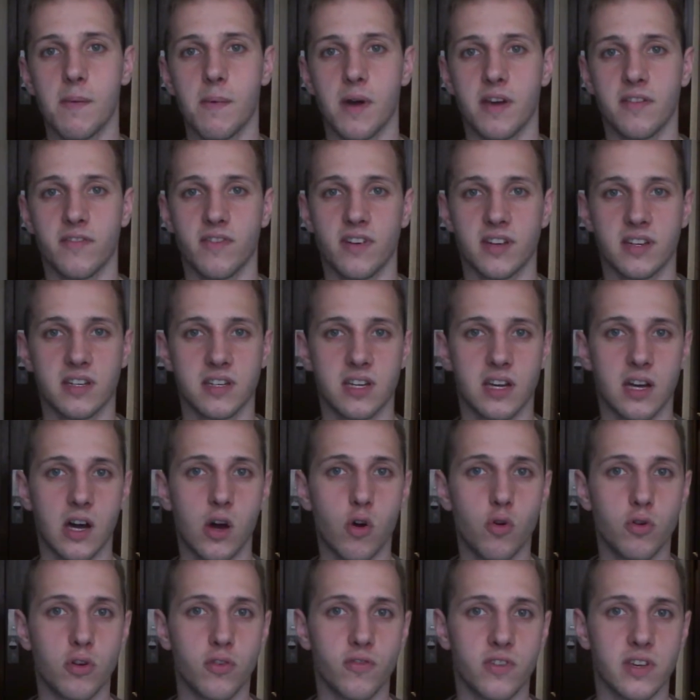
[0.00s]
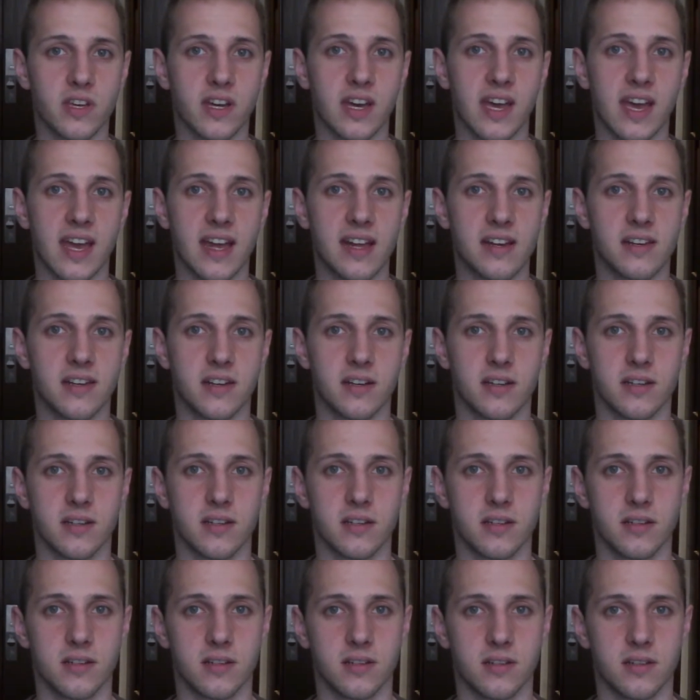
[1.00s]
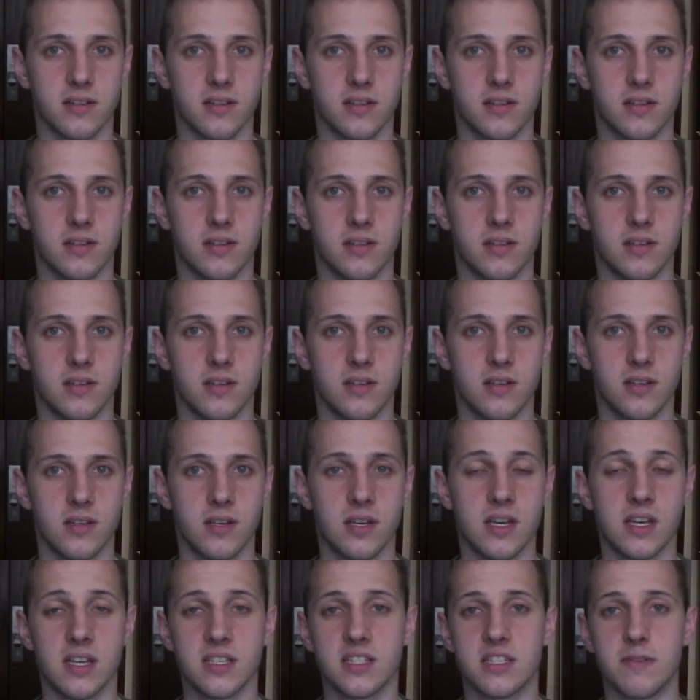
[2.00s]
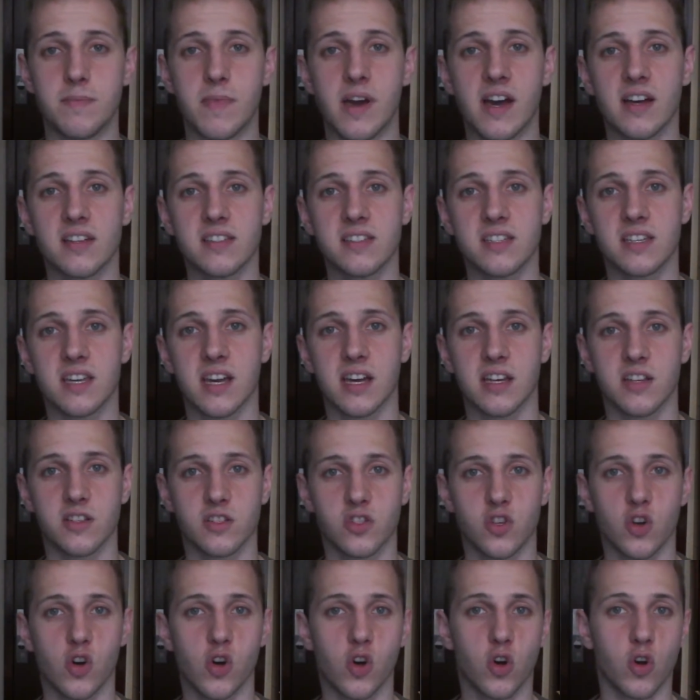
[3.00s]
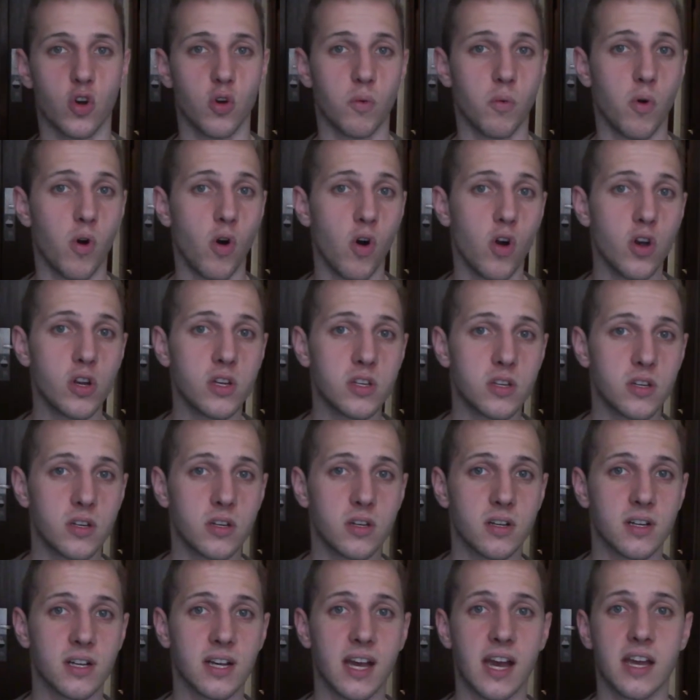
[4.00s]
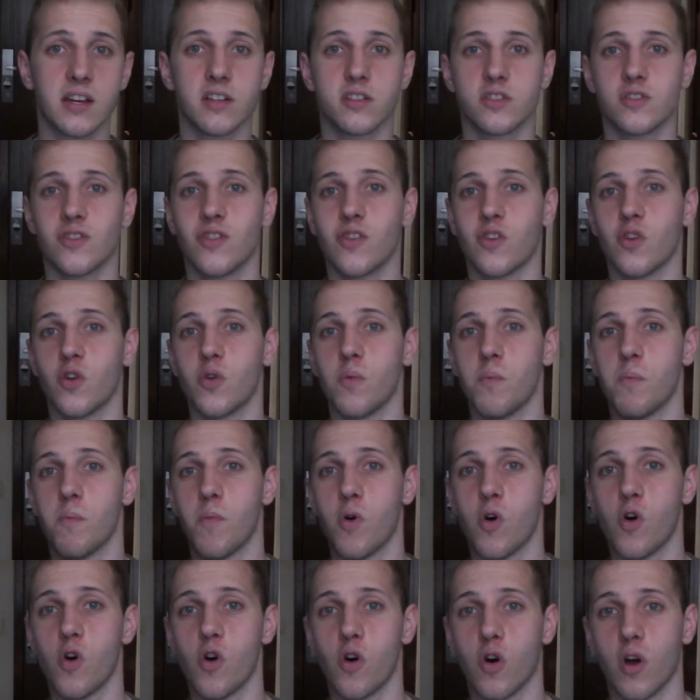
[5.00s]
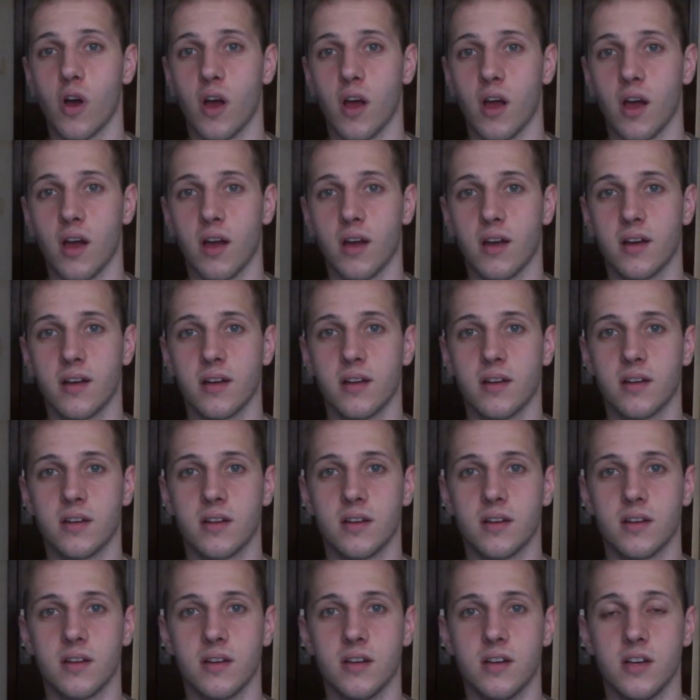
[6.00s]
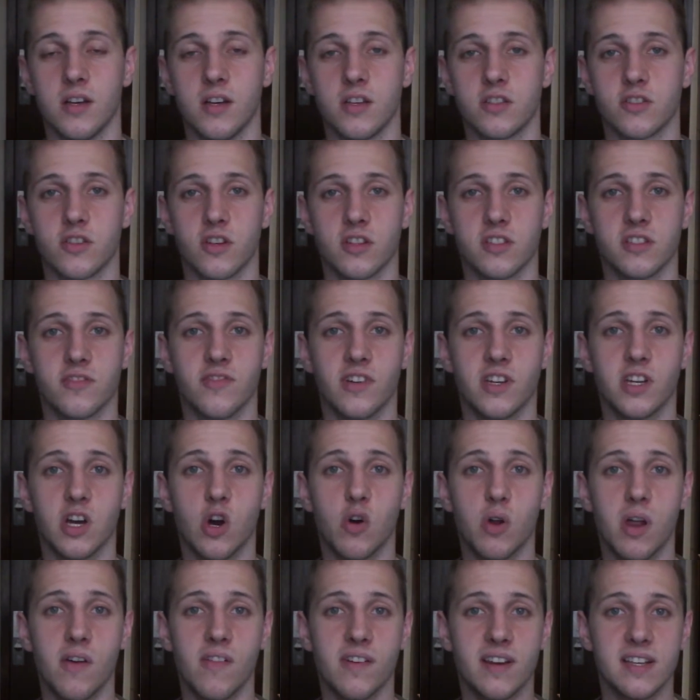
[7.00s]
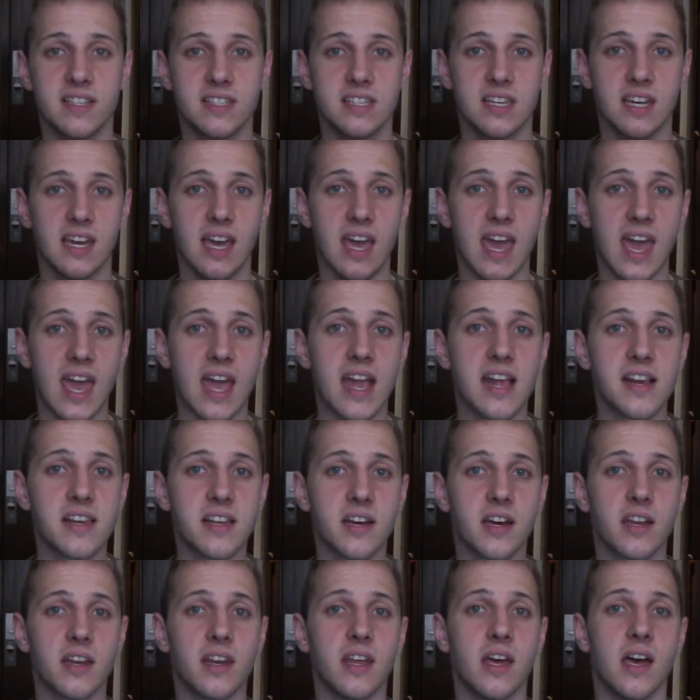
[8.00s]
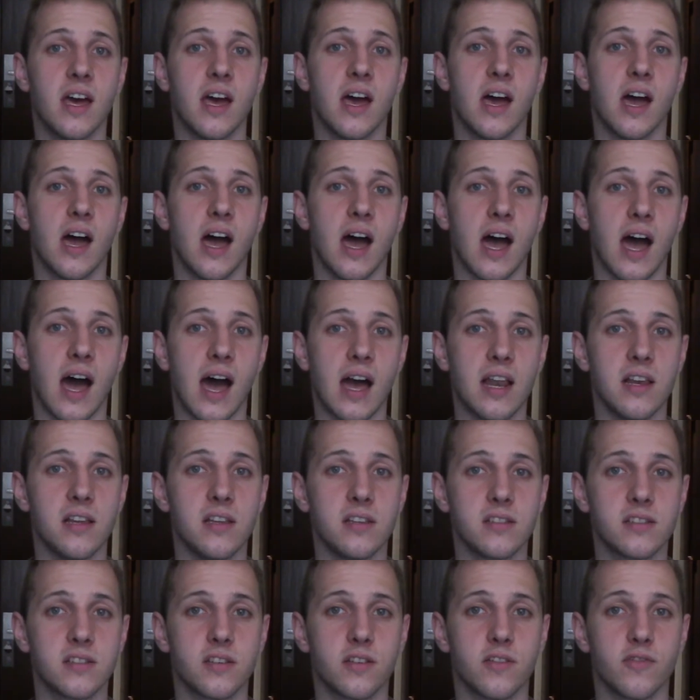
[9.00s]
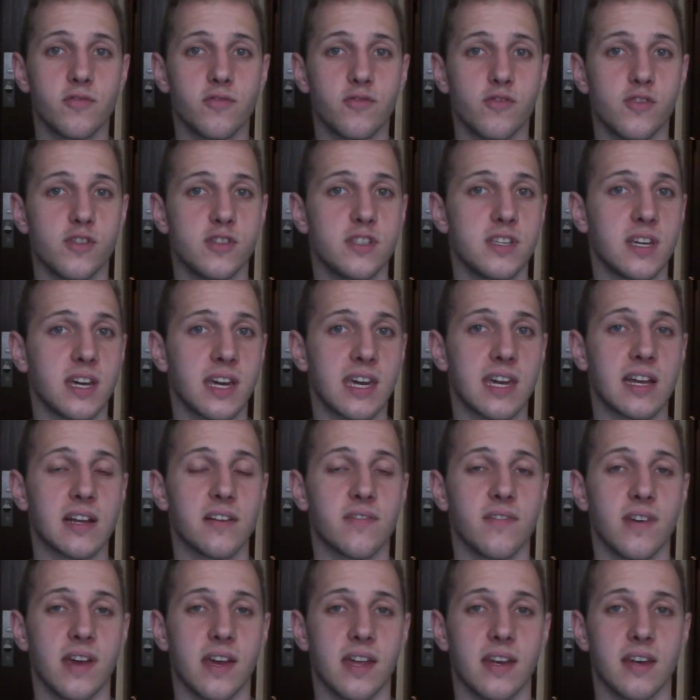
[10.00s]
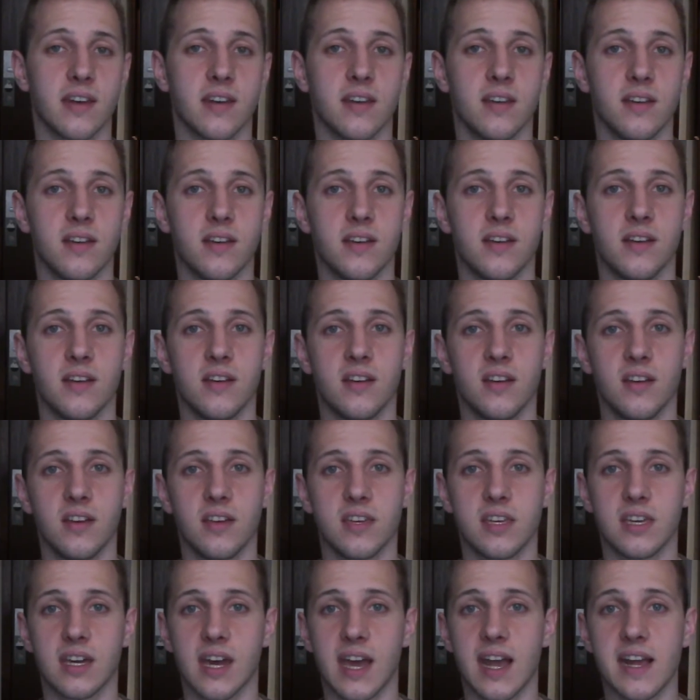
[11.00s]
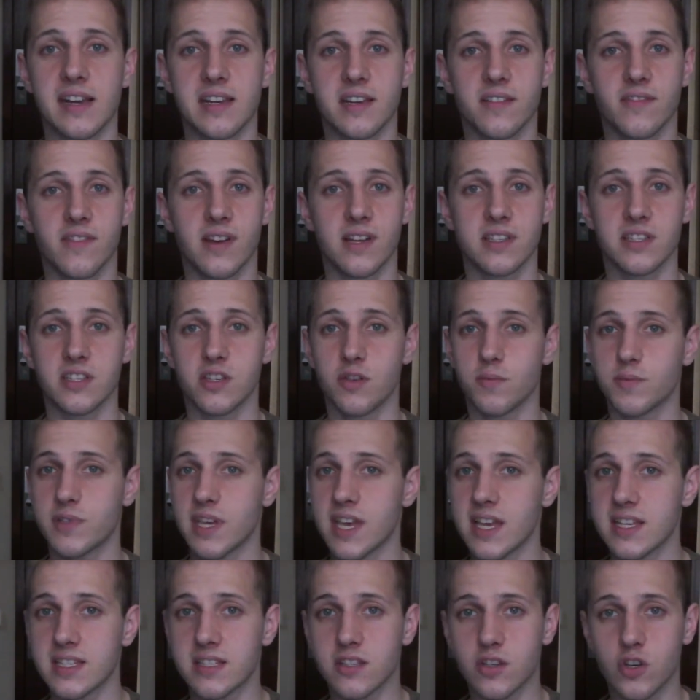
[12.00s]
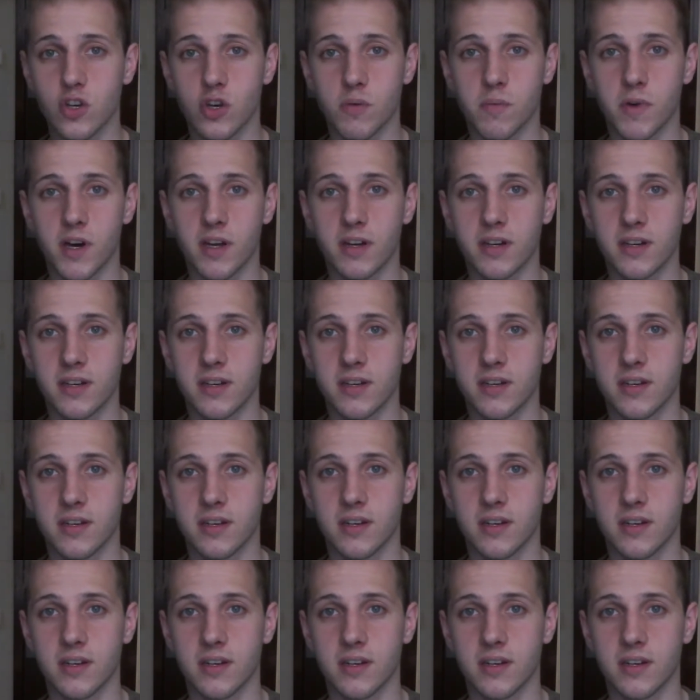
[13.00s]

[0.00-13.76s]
haben ein Vertrauen auf ihre Eltern. Sie machen sich keine Sorgen um heute, keine Sorgen um morgen, sondern sie vertrauen einfach, dass ihre Eltern alles für sie regeln werden. Ihre Eltern werden sich ums Essen kümmern,